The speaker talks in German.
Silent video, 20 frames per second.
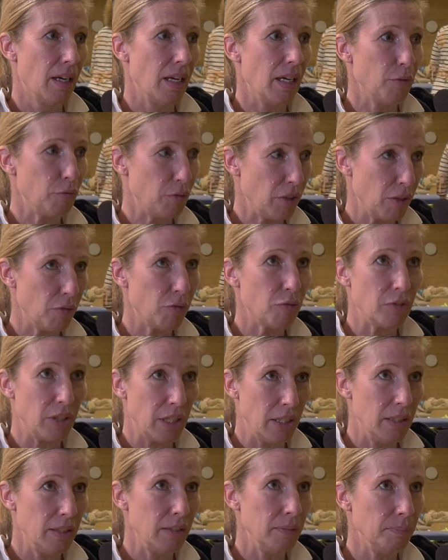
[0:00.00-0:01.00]
Auf jeden
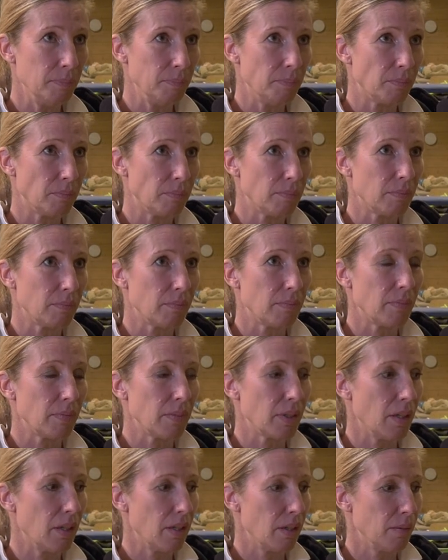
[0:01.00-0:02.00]
Fall.
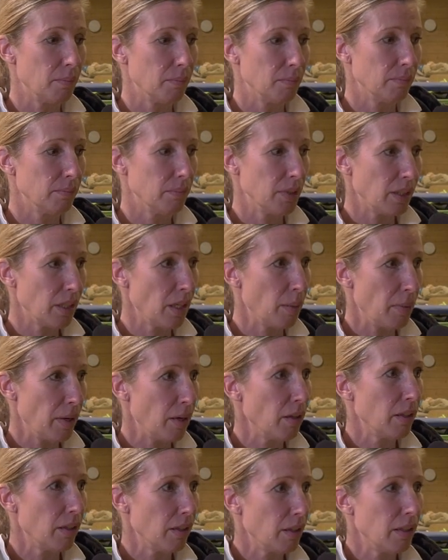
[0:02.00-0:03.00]
Ähm, ich habe
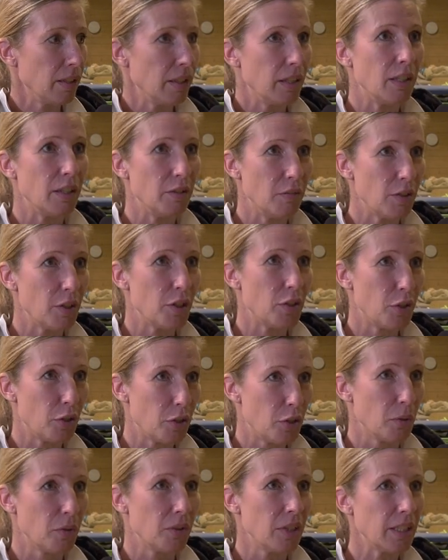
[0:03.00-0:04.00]
auch
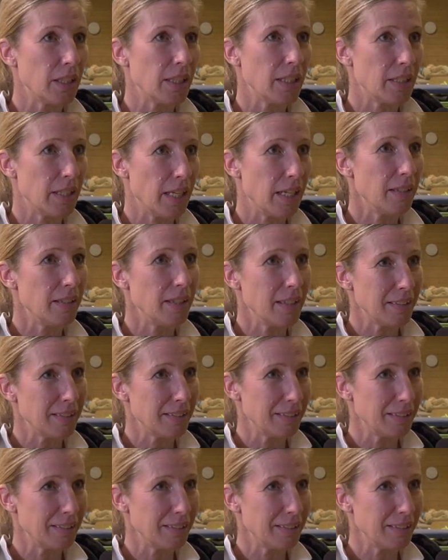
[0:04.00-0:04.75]
Investitionen getätigt.